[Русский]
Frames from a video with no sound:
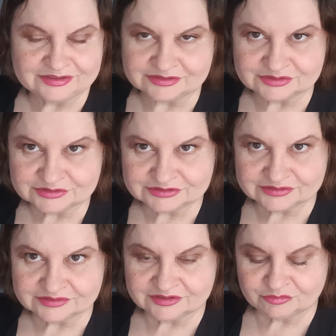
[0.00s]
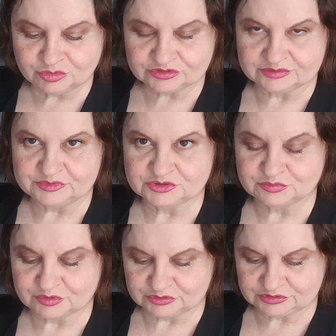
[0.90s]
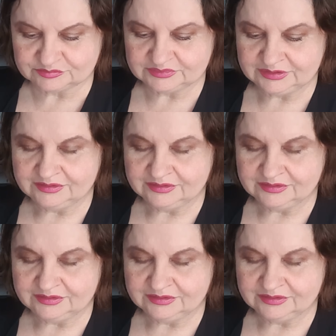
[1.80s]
Это целая работа, между прочим.